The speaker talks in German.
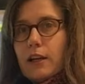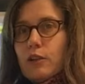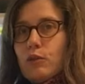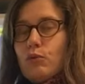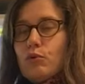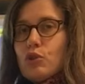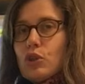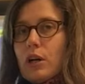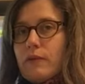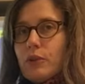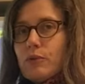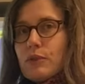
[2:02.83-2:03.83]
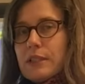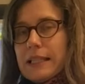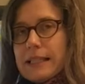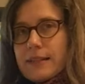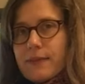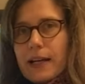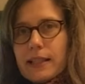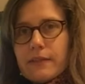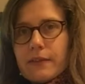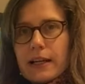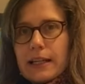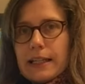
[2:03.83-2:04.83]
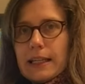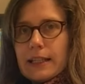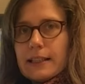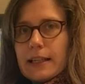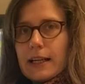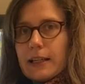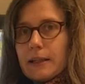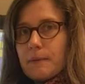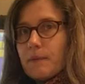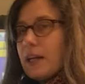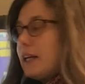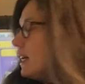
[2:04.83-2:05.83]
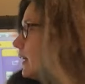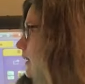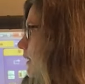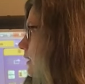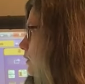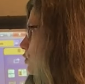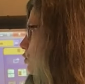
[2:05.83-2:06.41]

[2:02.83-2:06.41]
Nun schauen wir uns die zweite Variante an. Hier